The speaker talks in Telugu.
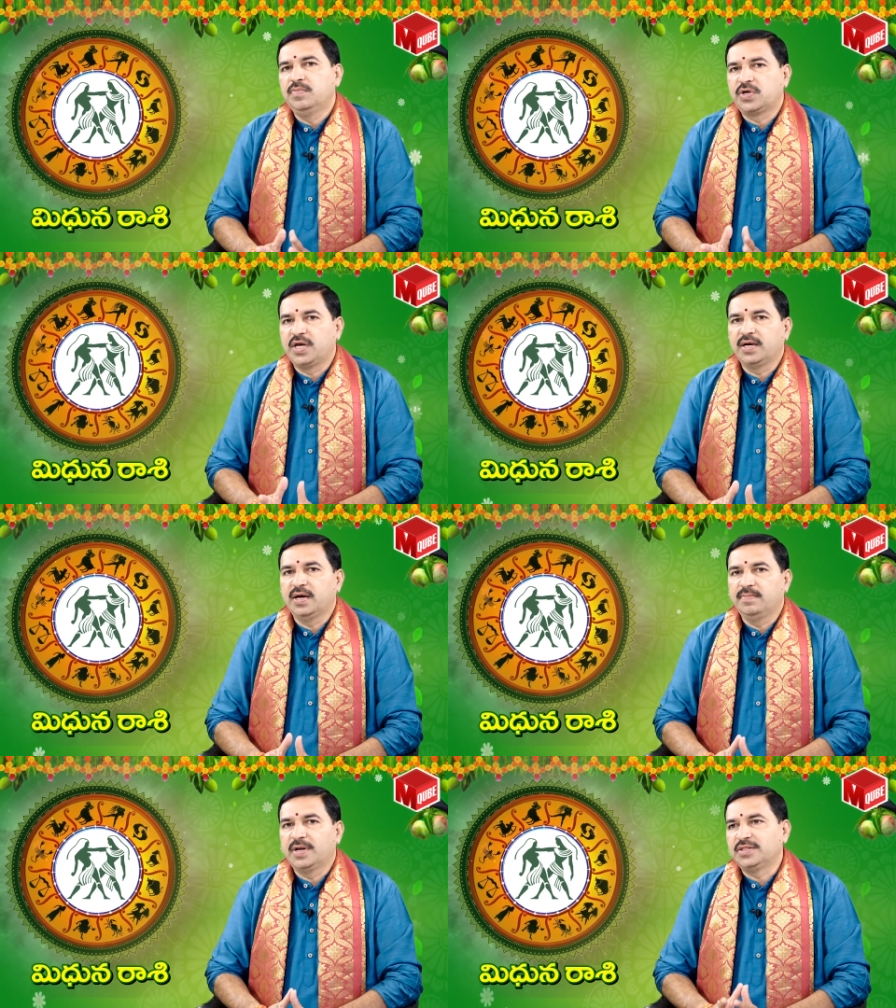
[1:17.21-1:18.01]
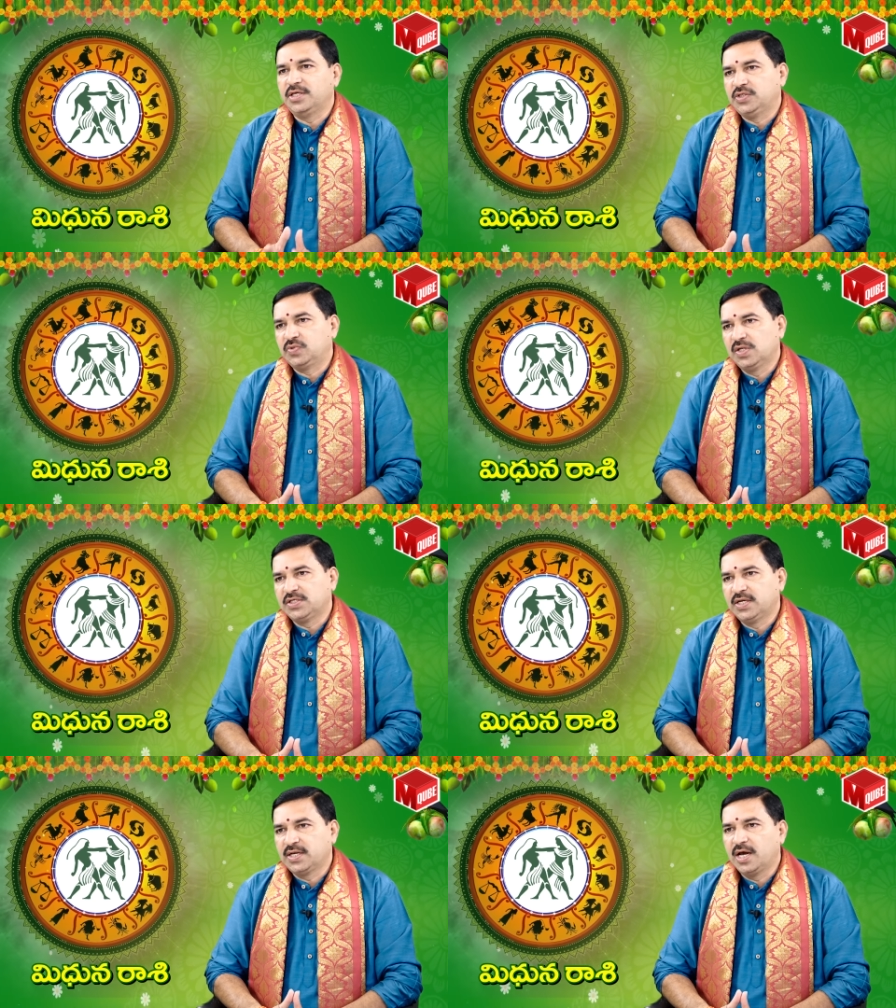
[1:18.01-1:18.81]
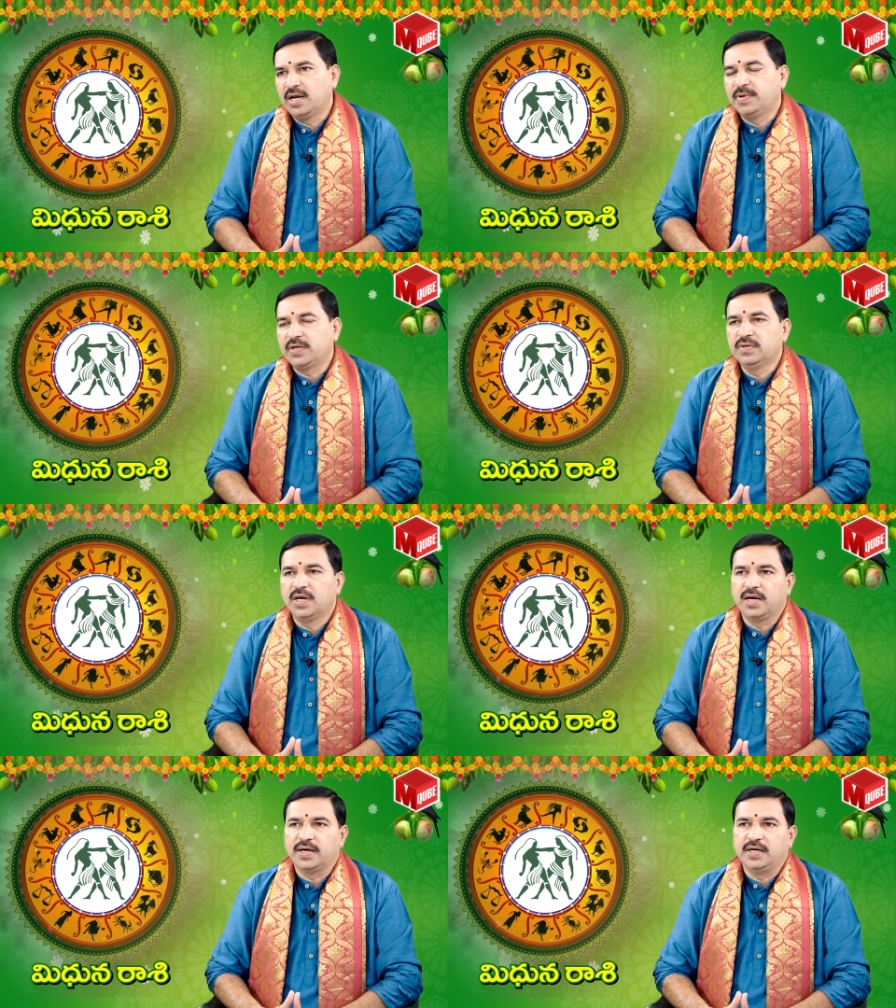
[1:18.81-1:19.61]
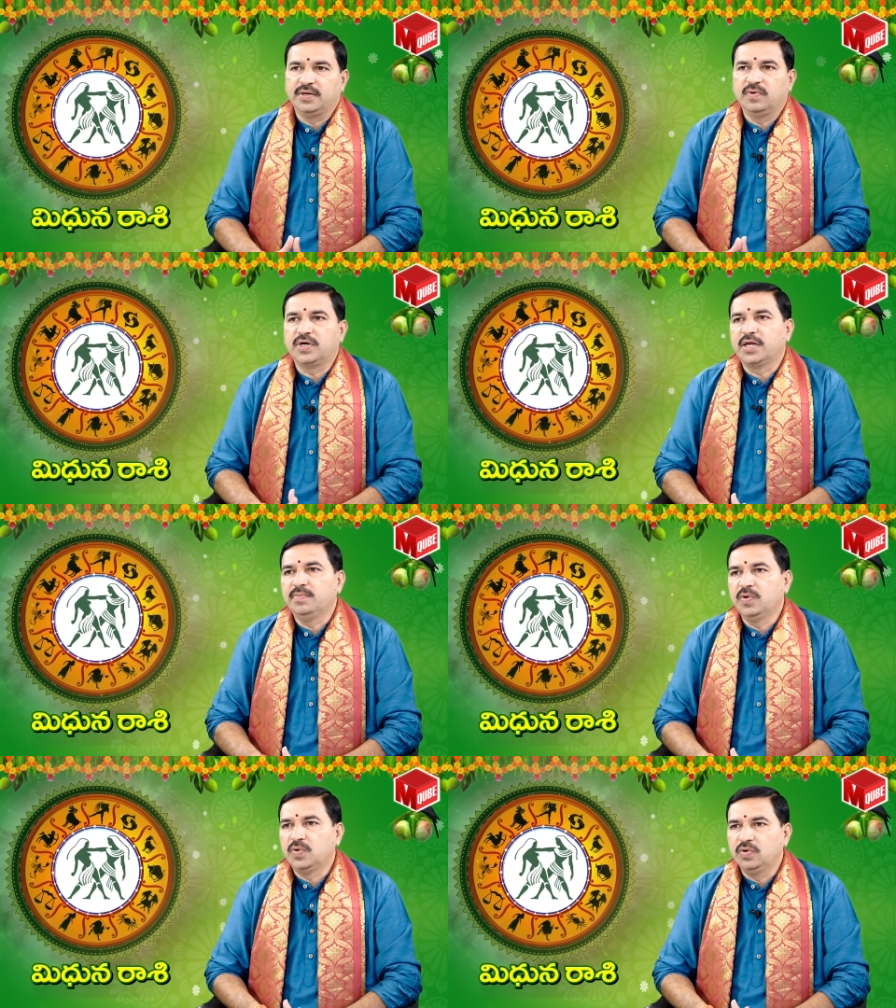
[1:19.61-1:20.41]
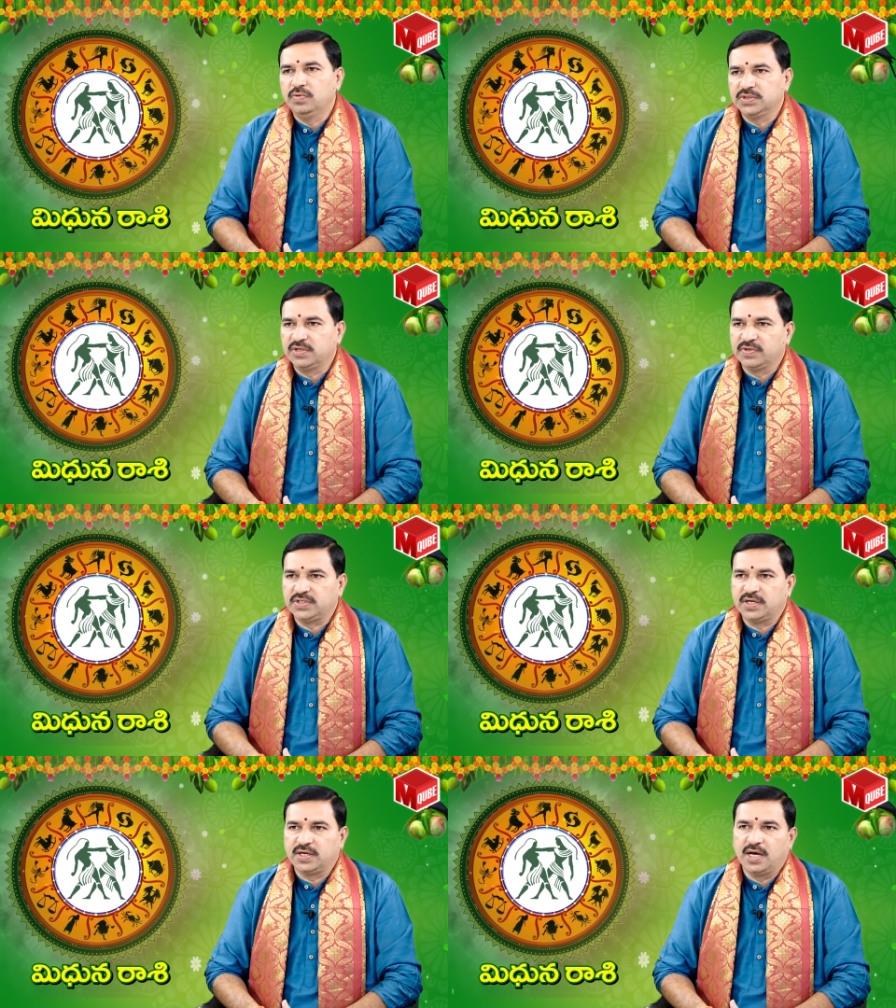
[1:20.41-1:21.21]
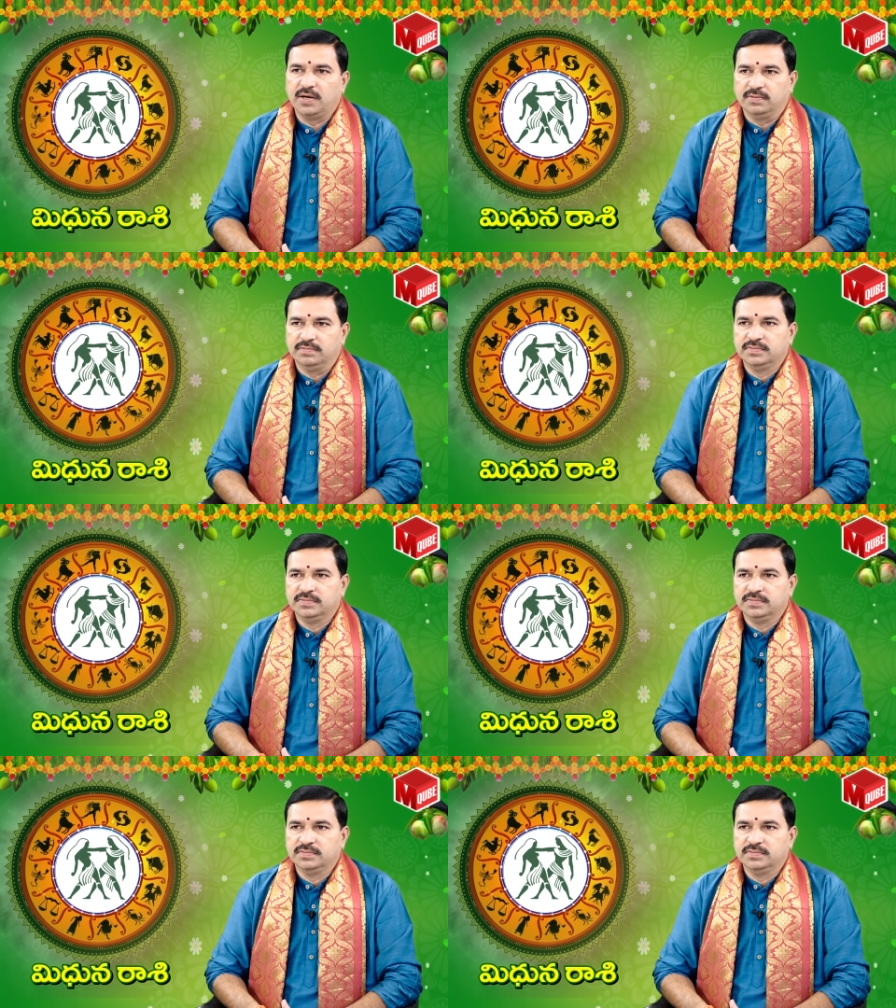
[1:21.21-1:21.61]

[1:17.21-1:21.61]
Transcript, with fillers: ముఖ్యంగా మనం తీసుకోవాల్సిన గ్రహాలు మటుకు నాలుగండి ఒకటేమో గురు సంవత్సర కాలం